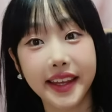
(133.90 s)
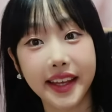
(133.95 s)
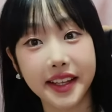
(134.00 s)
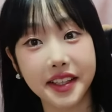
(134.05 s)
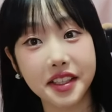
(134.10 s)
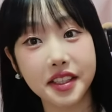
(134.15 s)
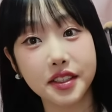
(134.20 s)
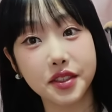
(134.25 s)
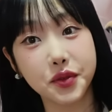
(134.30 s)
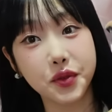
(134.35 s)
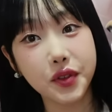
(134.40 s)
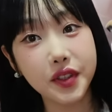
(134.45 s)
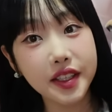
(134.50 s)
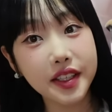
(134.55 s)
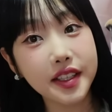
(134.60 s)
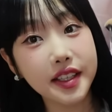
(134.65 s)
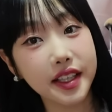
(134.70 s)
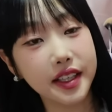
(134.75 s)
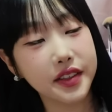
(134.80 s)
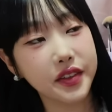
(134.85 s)
얘는
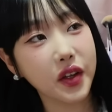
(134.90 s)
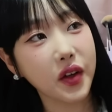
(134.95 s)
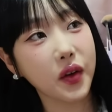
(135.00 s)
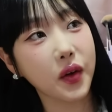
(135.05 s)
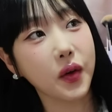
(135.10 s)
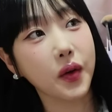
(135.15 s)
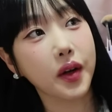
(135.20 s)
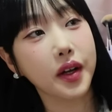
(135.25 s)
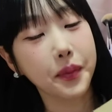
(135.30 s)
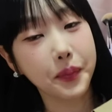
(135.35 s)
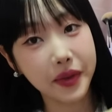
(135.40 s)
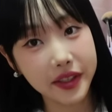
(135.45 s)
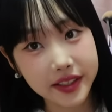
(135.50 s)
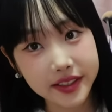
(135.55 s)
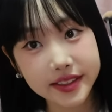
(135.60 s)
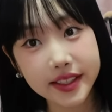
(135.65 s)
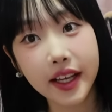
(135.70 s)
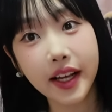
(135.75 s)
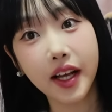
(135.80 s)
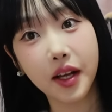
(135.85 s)
쉬인에서
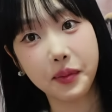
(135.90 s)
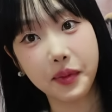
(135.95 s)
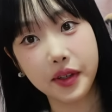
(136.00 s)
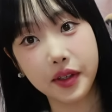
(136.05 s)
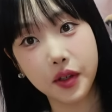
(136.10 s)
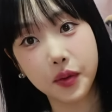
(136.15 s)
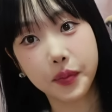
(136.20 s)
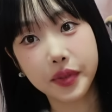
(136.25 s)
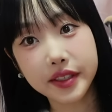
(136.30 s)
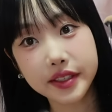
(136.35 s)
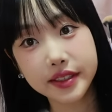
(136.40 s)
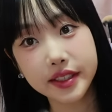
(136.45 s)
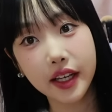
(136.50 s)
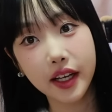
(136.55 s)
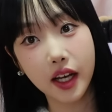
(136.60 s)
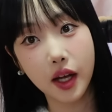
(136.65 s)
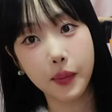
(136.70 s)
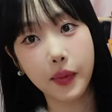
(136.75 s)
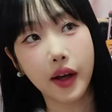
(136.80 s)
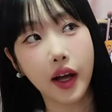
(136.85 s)
비싼 가방이에요.
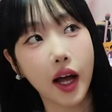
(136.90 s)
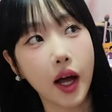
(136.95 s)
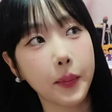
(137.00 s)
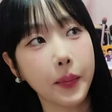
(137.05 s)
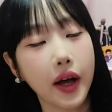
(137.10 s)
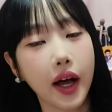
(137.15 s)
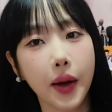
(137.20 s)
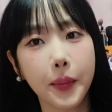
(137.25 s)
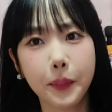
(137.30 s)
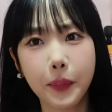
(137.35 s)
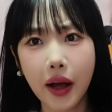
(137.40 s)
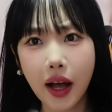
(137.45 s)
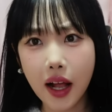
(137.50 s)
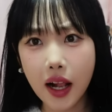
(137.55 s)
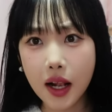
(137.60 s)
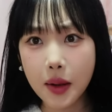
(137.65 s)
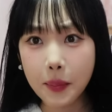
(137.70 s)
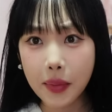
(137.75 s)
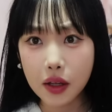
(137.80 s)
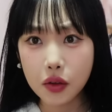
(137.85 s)
비싼 가방. 아마 한
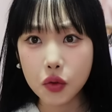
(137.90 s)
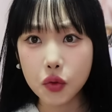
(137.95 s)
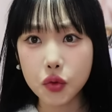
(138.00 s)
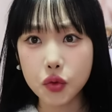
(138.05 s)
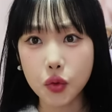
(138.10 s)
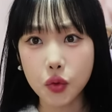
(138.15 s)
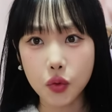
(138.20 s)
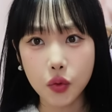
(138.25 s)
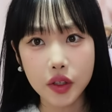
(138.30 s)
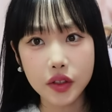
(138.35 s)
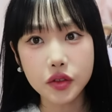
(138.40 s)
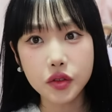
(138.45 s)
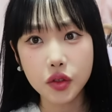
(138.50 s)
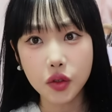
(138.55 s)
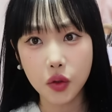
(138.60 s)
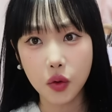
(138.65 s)
8만원 정도 했을